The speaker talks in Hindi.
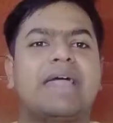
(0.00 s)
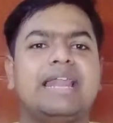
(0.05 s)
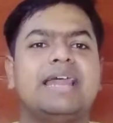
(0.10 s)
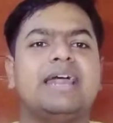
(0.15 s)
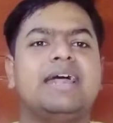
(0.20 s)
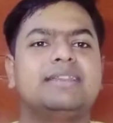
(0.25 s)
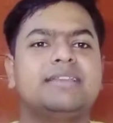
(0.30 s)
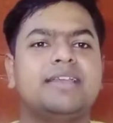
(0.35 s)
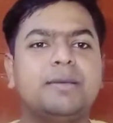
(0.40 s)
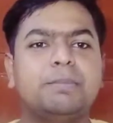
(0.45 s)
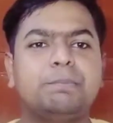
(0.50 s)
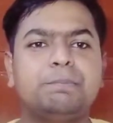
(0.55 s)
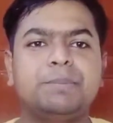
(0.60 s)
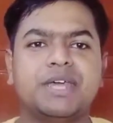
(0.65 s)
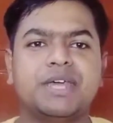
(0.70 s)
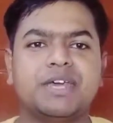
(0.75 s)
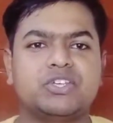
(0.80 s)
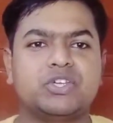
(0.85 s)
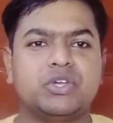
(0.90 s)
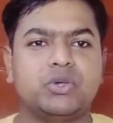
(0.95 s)
पहला आता है
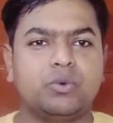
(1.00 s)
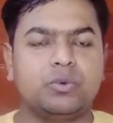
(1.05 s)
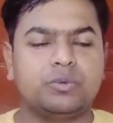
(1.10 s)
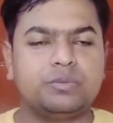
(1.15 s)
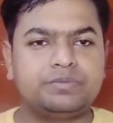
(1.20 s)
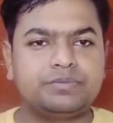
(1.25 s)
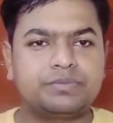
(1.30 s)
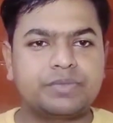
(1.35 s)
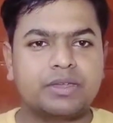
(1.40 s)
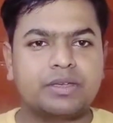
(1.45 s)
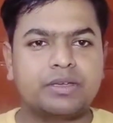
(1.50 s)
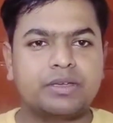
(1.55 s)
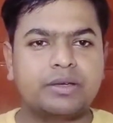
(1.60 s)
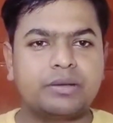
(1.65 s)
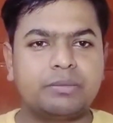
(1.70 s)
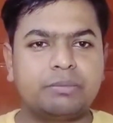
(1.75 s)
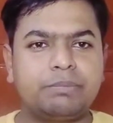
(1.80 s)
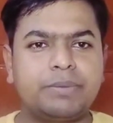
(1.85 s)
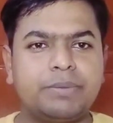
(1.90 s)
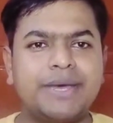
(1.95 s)
पी एस यू
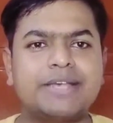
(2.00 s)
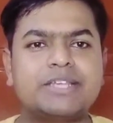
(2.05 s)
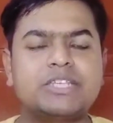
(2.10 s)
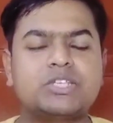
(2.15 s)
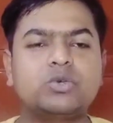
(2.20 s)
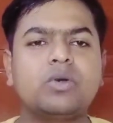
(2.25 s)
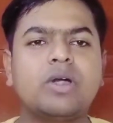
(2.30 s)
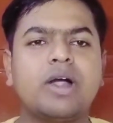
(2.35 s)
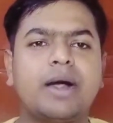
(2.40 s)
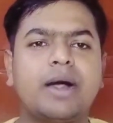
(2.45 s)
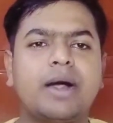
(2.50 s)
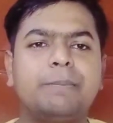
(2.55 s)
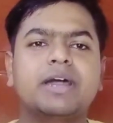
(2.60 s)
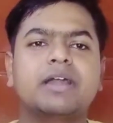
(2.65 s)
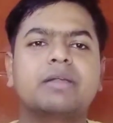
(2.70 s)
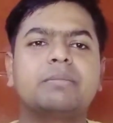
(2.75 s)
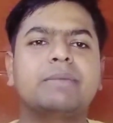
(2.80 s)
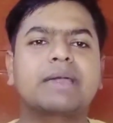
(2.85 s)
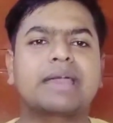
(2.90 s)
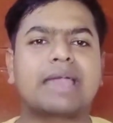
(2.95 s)
पी एस यू आप
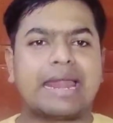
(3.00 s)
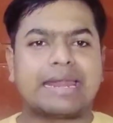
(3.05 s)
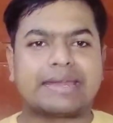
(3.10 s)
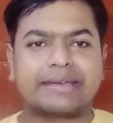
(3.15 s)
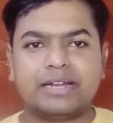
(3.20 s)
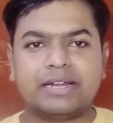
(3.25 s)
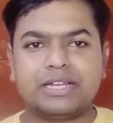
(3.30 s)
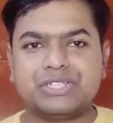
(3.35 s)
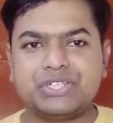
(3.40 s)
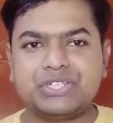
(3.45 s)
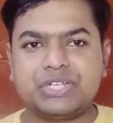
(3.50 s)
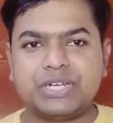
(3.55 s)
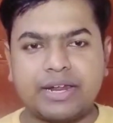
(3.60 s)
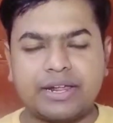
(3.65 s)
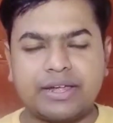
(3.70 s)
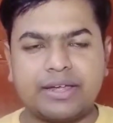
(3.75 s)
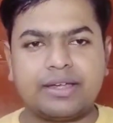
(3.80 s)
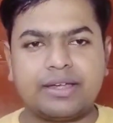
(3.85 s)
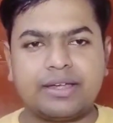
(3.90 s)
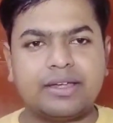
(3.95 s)
अगर मैकेनिकल
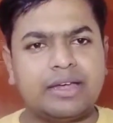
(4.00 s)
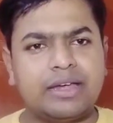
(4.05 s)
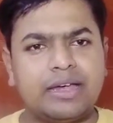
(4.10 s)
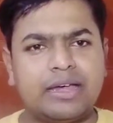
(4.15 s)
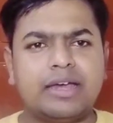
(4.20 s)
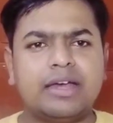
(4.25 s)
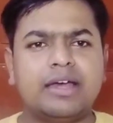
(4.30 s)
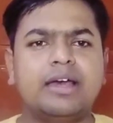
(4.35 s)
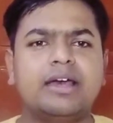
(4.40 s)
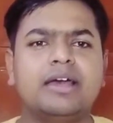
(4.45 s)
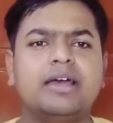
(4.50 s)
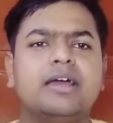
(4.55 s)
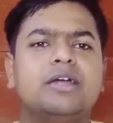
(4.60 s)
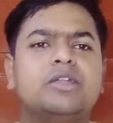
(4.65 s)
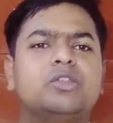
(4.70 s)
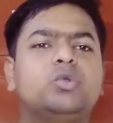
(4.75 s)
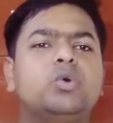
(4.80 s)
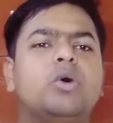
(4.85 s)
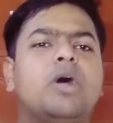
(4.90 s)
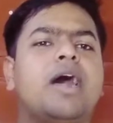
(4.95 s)
इंजीनियर हैं
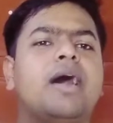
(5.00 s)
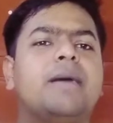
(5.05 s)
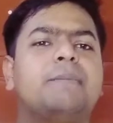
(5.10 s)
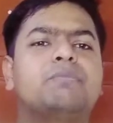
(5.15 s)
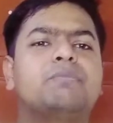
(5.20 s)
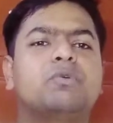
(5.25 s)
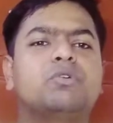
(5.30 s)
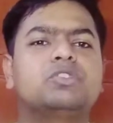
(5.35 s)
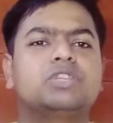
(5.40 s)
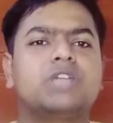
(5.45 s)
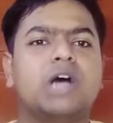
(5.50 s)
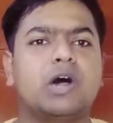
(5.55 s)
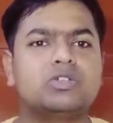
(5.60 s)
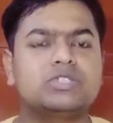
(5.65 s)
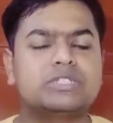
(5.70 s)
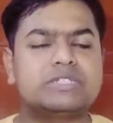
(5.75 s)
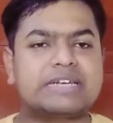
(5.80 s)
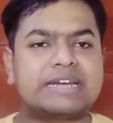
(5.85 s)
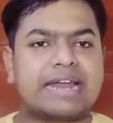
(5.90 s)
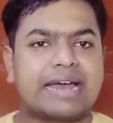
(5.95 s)
तो आपको
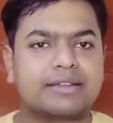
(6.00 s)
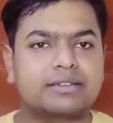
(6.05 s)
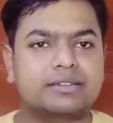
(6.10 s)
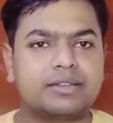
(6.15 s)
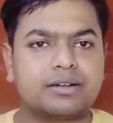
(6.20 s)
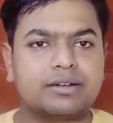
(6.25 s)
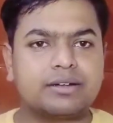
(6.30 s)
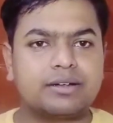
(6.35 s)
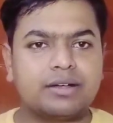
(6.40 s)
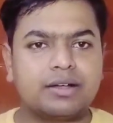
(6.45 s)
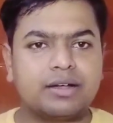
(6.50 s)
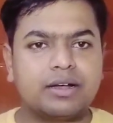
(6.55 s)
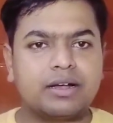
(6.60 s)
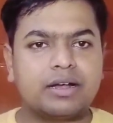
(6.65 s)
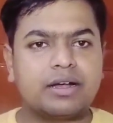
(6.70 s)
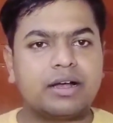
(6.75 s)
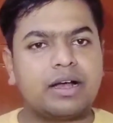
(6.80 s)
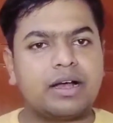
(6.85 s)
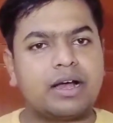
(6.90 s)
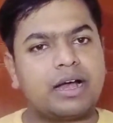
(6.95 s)
थाउजेंड रैंक तक
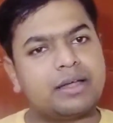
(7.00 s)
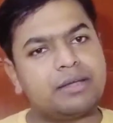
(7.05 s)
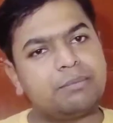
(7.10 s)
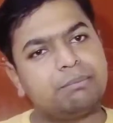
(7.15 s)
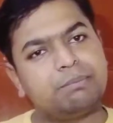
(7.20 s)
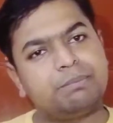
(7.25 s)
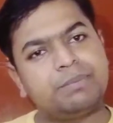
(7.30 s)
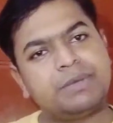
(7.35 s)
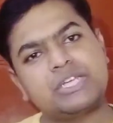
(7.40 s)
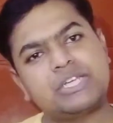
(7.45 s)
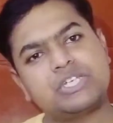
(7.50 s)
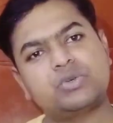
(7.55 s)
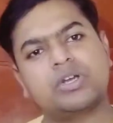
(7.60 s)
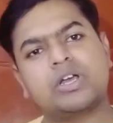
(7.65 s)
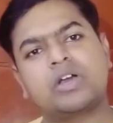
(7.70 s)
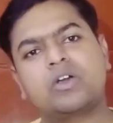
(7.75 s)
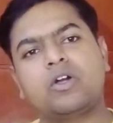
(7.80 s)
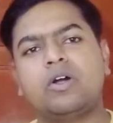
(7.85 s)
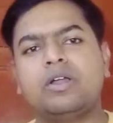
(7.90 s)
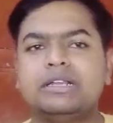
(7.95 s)
पी एस यू
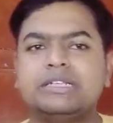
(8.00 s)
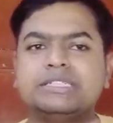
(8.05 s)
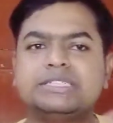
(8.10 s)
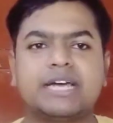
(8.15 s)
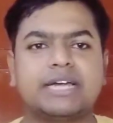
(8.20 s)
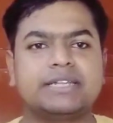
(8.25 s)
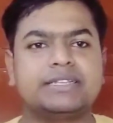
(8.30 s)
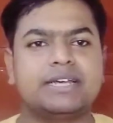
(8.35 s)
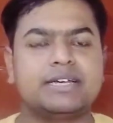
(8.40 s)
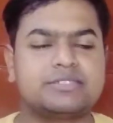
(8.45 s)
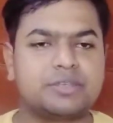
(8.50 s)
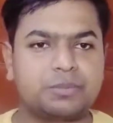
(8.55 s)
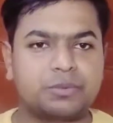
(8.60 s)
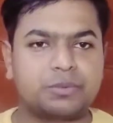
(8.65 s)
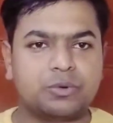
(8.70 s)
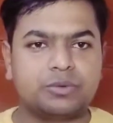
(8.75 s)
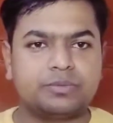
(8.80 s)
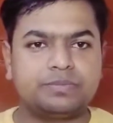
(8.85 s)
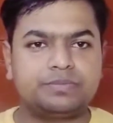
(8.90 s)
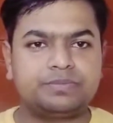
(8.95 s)
का कॉल जाता है
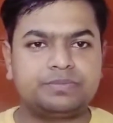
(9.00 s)
सबको